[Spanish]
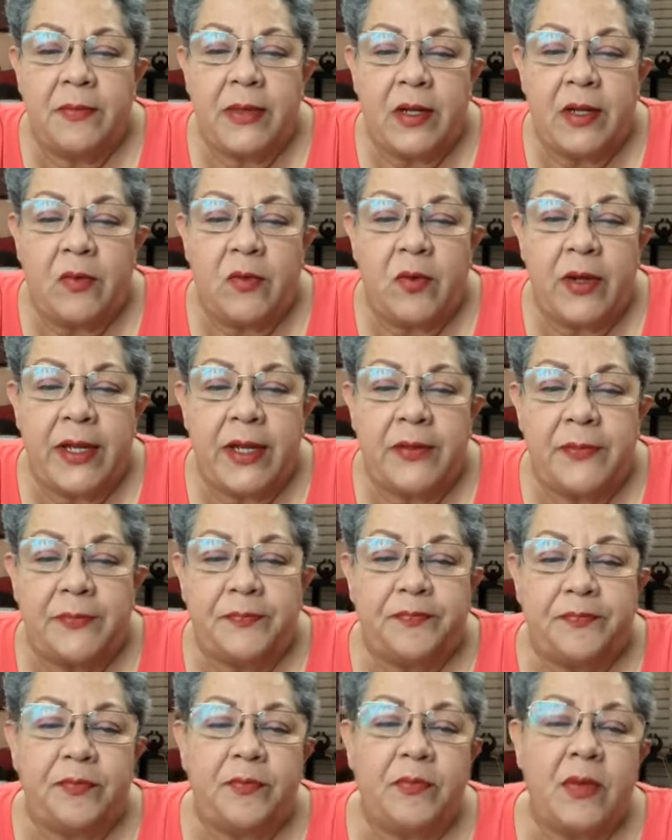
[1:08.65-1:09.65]
Pero bueno,
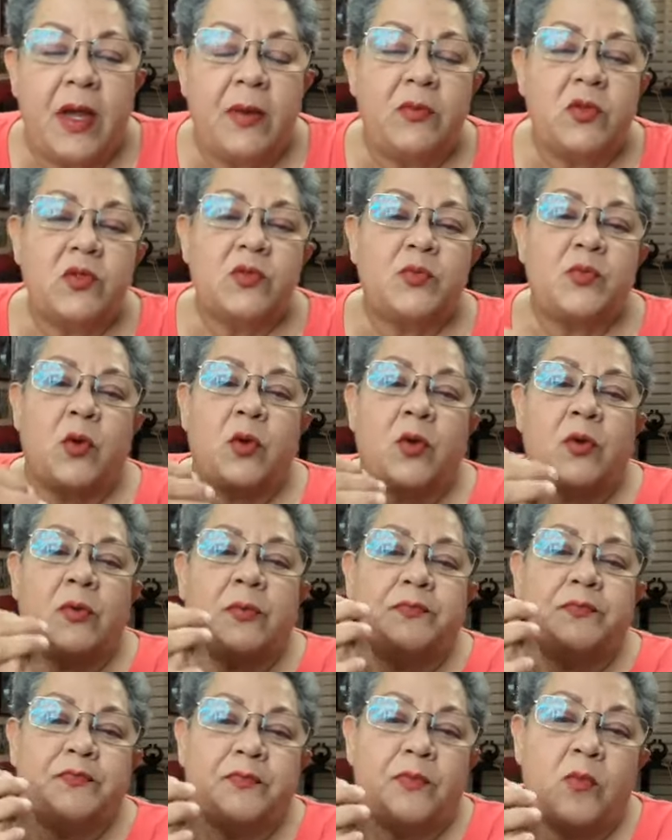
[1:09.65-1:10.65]
vamos por...